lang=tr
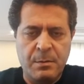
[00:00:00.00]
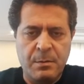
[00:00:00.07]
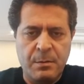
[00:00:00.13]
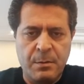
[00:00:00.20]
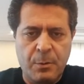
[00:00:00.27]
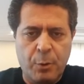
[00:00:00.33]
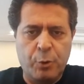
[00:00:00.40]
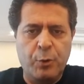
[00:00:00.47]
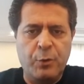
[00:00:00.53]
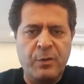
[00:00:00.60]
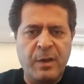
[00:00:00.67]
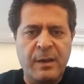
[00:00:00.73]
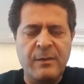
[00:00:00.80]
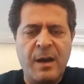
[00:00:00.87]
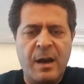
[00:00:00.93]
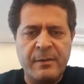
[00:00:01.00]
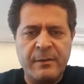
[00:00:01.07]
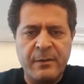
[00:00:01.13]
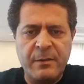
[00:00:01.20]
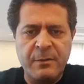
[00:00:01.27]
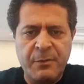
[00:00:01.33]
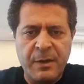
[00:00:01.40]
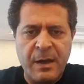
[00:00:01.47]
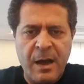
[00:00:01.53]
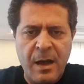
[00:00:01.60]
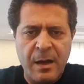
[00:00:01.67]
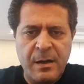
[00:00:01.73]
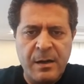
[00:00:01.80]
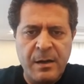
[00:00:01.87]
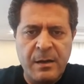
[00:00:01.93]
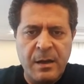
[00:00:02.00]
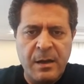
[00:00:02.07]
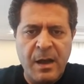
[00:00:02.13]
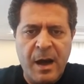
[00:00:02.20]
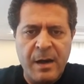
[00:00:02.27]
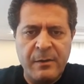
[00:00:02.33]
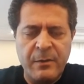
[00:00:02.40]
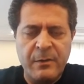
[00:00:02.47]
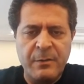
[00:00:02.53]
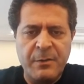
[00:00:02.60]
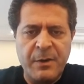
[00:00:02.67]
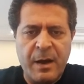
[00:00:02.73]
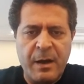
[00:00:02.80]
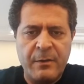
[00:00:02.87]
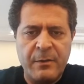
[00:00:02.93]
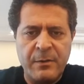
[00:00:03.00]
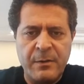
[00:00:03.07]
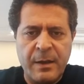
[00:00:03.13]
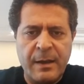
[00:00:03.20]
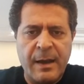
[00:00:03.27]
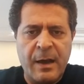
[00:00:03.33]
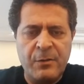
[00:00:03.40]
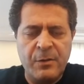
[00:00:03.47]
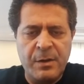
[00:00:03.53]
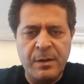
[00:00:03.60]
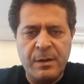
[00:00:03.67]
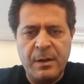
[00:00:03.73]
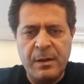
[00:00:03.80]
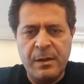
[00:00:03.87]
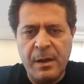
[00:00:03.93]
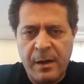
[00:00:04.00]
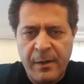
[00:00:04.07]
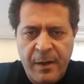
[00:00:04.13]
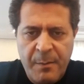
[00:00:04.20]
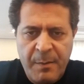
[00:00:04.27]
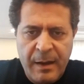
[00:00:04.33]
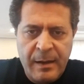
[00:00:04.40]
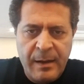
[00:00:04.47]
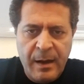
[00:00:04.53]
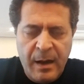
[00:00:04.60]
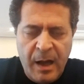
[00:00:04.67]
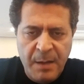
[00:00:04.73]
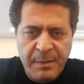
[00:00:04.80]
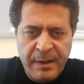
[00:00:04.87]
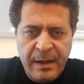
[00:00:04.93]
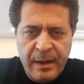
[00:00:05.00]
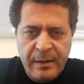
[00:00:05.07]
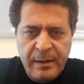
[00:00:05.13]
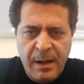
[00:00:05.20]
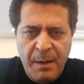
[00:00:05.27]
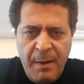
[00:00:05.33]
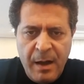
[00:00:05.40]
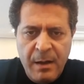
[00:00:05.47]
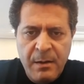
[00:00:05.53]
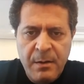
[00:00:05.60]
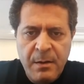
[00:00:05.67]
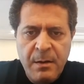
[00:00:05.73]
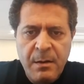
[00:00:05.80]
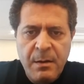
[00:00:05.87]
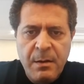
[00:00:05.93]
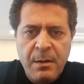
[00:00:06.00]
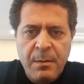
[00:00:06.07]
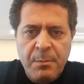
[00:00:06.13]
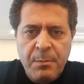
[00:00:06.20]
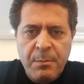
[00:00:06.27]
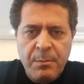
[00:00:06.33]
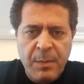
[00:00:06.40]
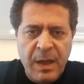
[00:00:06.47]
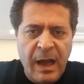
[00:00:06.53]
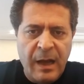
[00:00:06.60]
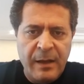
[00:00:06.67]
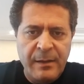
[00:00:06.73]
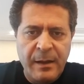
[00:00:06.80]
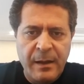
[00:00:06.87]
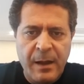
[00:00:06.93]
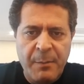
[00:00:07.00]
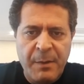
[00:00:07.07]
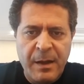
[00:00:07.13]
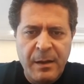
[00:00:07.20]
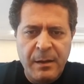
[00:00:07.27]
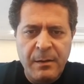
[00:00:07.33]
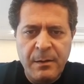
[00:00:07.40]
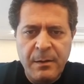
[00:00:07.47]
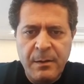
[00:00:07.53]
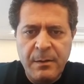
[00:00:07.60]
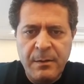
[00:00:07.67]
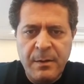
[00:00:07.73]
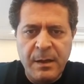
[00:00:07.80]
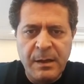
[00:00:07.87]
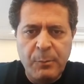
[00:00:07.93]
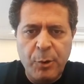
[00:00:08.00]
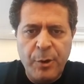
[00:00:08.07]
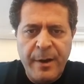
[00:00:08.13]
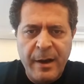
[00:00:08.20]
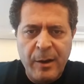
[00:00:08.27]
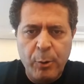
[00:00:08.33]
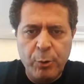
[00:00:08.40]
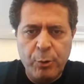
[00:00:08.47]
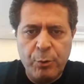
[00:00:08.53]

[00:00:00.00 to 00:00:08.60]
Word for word: 38 artı 0 ile 42 artı 0 arasında. Gerçi 42'ye kadar bekleyen kalmadı artık ama miyadında gebelik tanım olarak odur.